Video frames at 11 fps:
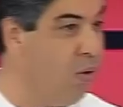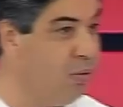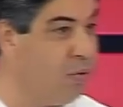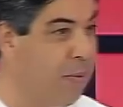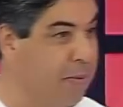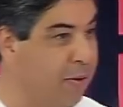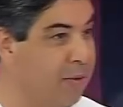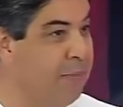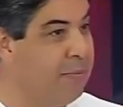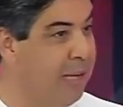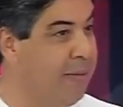gols, o primeiro
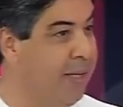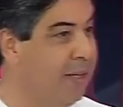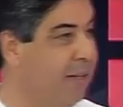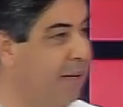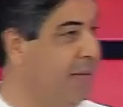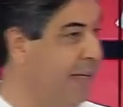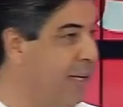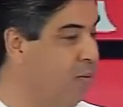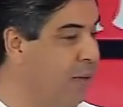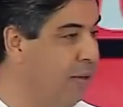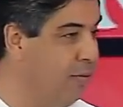tempo terminaria
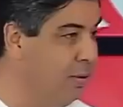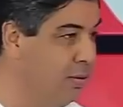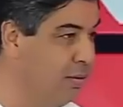quanto?